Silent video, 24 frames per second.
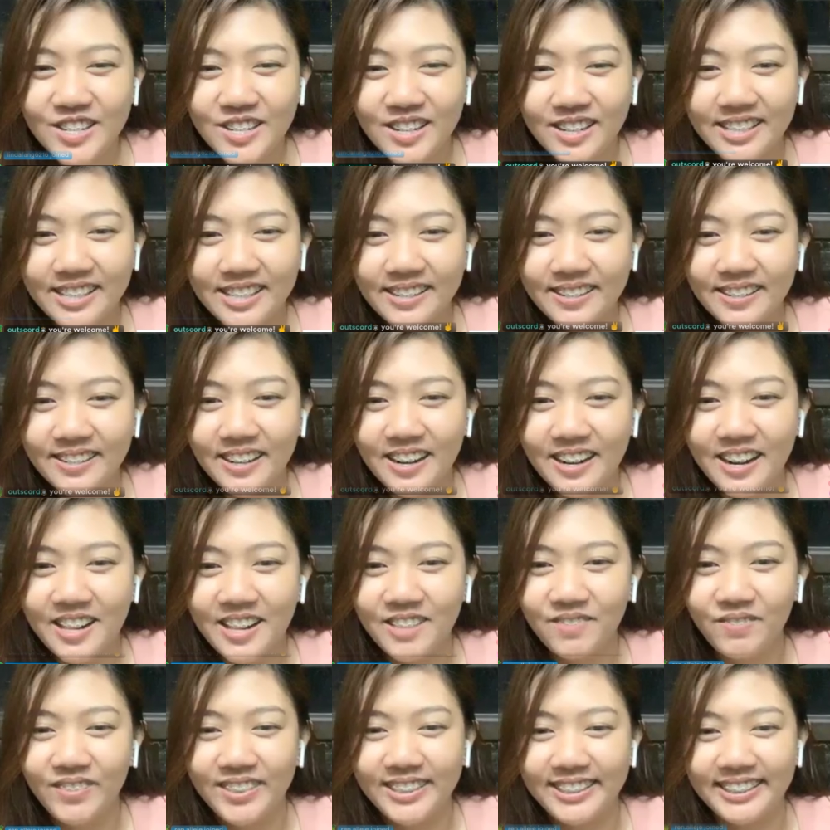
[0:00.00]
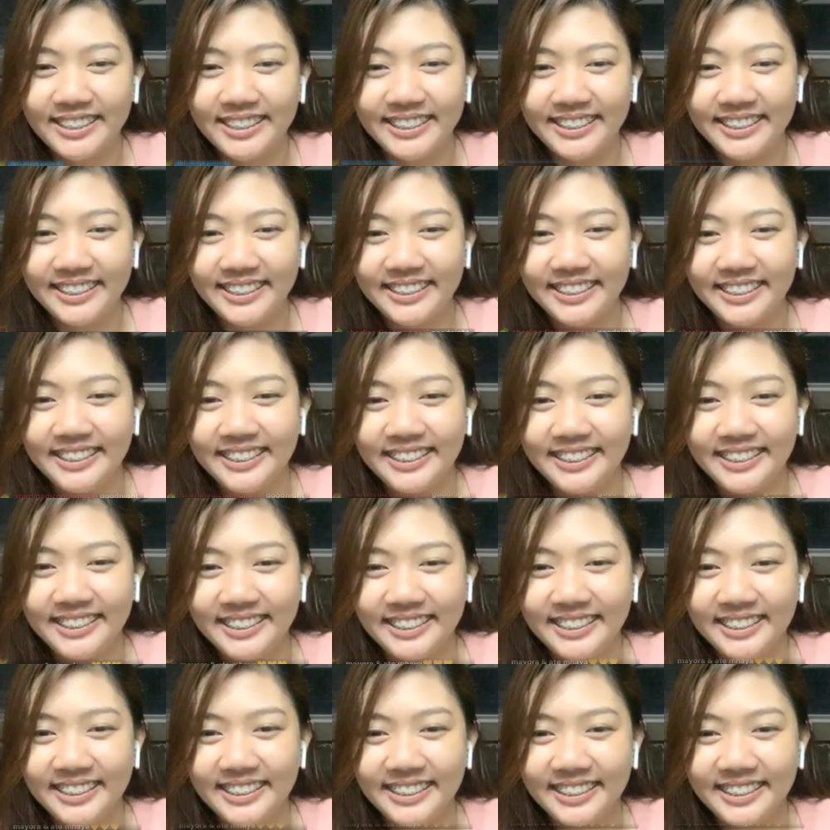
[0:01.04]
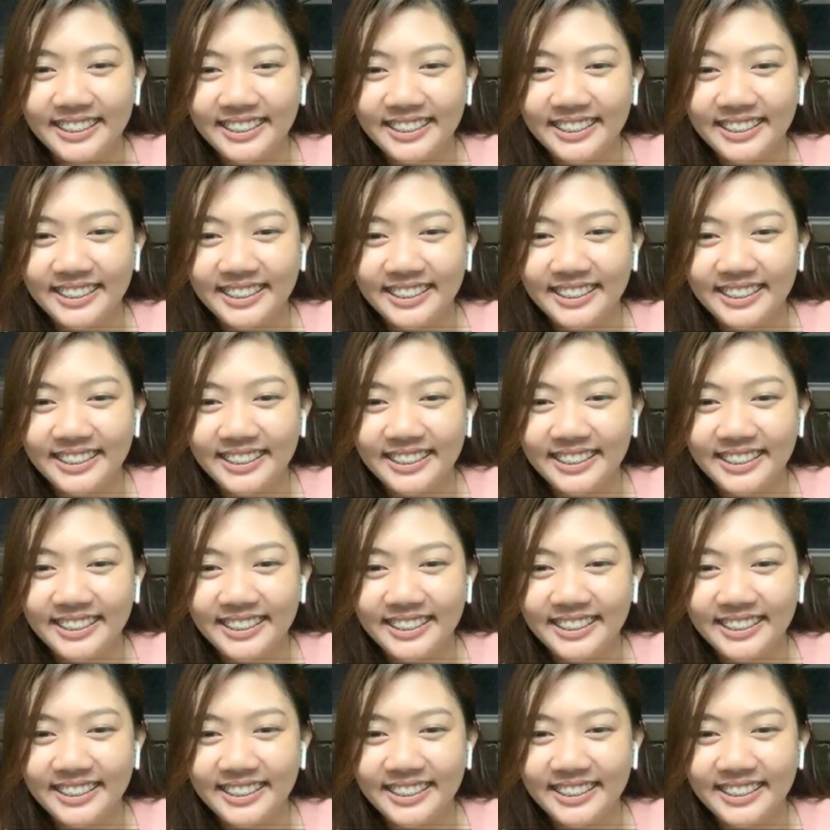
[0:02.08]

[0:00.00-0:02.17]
Sarap. Boss mo ba siya? Boss mo?